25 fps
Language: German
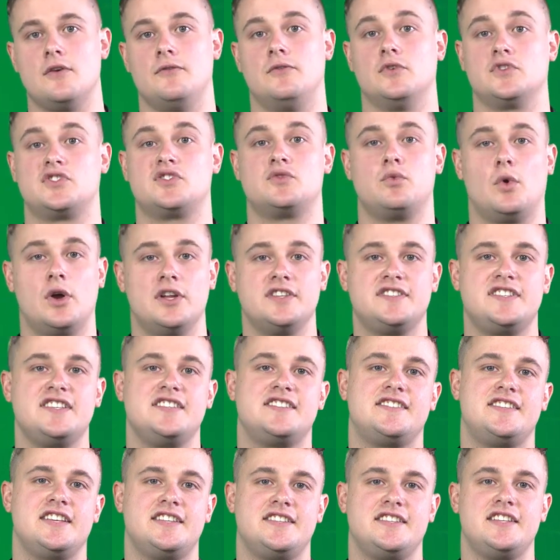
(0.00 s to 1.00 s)
wo Swansea
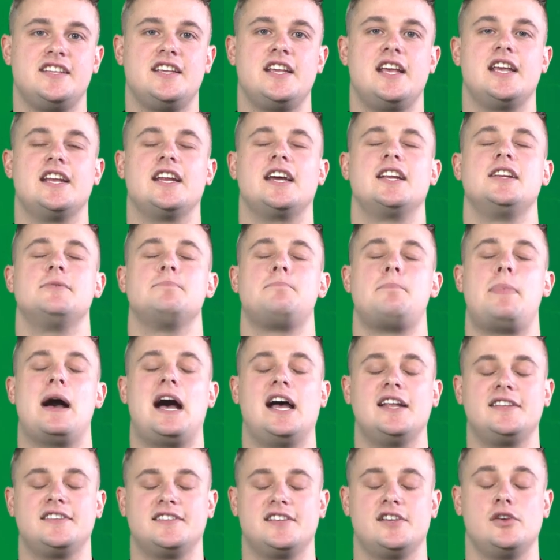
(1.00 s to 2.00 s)
City in einem
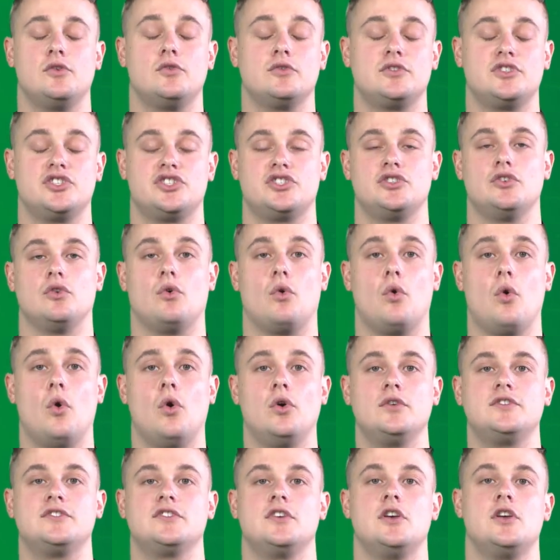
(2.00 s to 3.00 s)
patriotischen
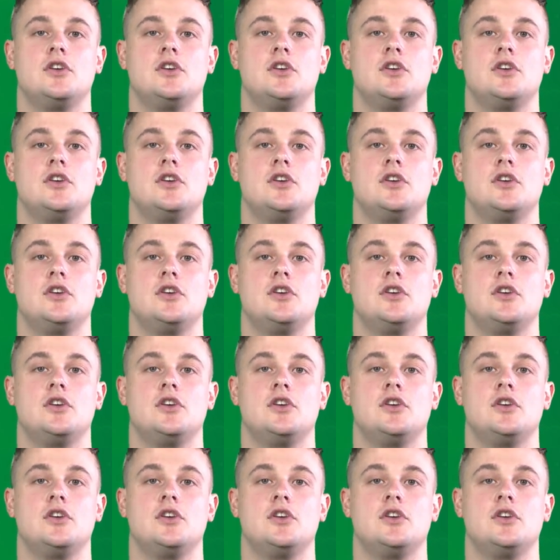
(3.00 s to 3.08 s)
Rot,